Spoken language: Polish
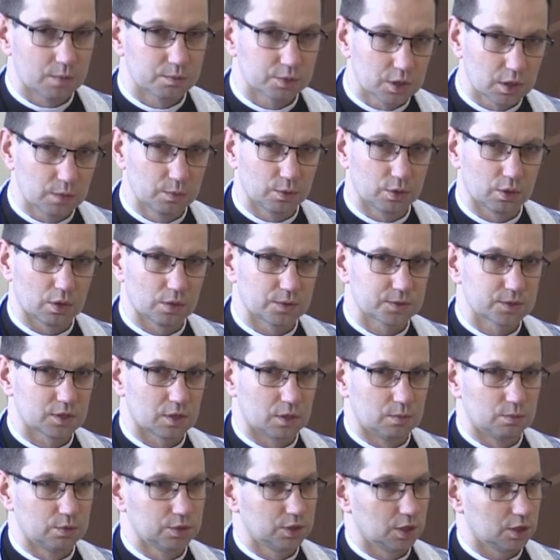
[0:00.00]
przyjmując
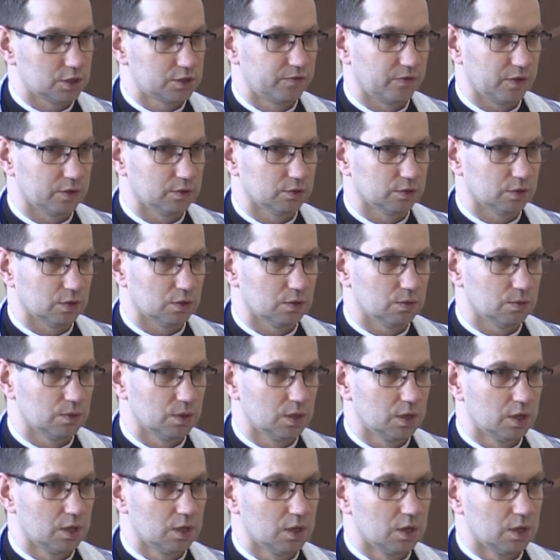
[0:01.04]
Komunię Świętą.
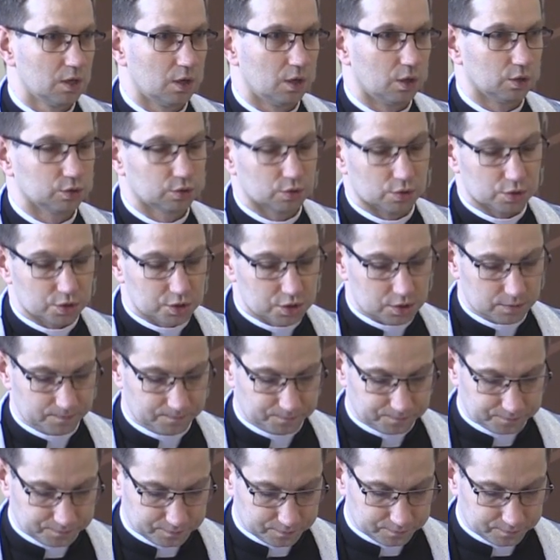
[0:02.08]
Otóż